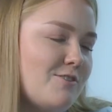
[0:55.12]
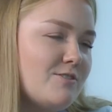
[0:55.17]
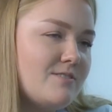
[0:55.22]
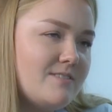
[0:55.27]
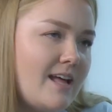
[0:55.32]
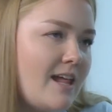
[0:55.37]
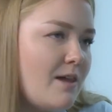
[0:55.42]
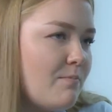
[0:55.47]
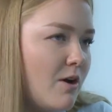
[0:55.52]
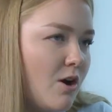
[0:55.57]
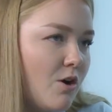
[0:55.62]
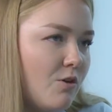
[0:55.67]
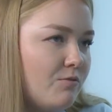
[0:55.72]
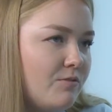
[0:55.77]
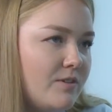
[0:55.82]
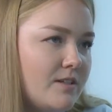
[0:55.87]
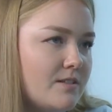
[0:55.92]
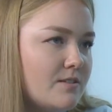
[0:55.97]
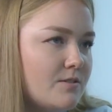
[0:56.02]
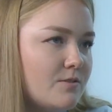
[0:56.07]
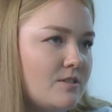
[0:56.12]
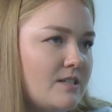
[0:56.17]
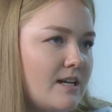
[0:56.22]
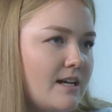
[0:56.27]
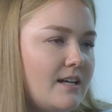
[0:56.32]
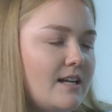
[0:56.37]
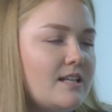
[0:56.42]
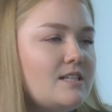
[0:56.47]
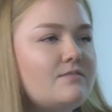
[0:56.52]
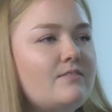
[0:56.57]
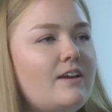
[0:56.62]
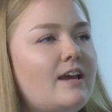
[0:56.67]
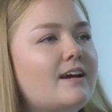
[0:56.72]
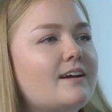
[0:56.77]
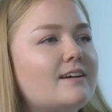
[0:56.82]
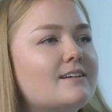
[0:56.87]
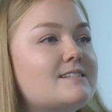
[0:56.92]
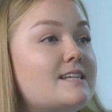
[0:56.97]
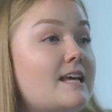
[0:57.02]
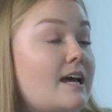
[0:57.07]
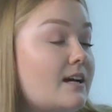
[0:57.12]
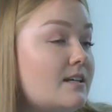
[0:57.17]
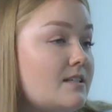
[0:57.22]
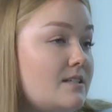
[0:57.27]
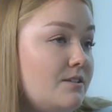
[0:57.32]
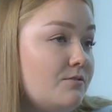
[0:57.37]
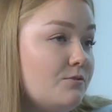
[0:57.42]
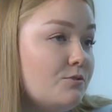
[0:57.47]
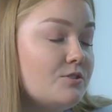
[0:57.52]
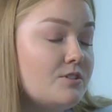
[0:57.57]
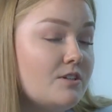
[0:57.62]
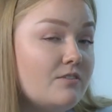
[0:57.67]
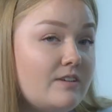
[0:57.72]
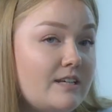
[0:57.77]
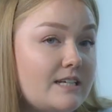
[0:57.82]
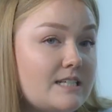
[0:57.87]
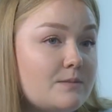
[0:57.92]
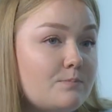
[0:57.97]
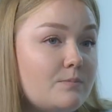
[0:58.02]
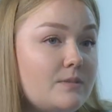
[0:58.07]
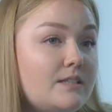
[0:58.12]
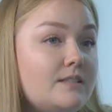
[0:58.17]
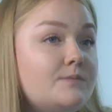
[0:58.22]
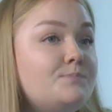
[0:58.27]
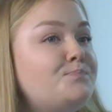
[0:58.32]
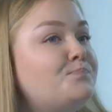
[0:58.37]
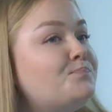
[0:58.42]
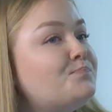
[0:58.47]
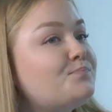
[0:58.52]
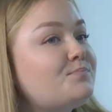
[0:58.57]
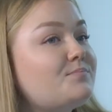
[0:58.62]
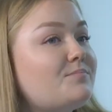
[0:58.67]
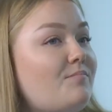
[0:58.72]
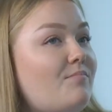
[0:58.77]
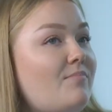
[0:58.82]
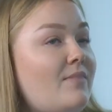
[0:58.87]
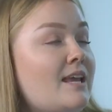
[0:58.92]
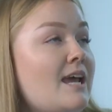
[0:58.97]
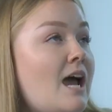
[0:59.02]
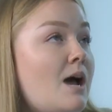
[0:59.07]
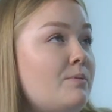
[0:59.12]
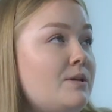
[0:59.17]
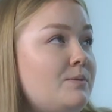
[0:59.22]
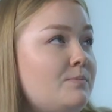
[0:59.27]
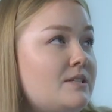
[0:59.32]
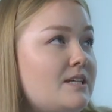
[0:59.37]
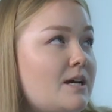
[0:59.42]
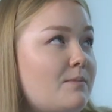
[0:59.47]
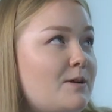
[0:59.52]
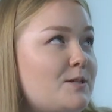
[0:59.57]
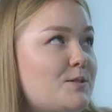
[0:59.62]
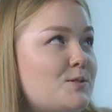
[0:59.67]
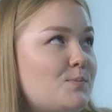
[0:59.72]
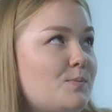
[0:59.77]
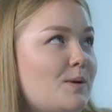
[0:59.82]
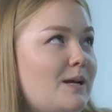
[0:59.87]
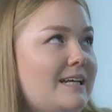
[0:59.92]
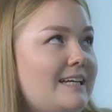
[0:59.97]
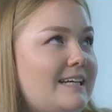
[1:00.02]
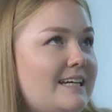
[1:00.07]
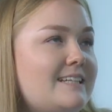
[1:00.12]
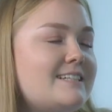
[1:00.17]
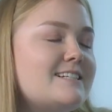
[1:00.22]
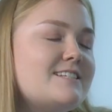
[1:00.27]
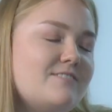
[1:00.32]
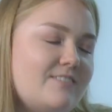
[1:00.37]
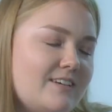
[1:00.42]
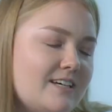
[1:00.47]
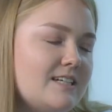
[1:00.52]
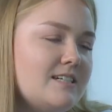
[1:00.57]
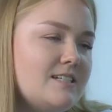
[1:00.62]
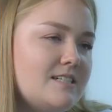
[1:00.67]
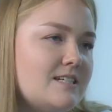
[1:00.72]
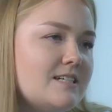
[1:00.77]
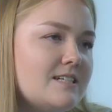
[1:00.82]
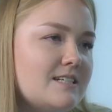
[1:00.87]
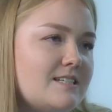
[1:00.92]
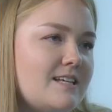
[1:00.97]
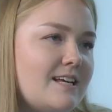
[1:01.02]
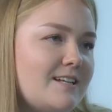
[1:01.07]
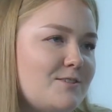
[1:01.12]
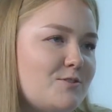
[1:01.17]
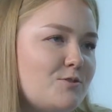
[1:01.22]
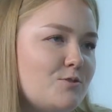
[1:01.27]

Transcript: auch selber auf vielen sozialen Netzwerken sehr aktiv unterwegs bin, habe ich mir damals überlegt, es wäre interessant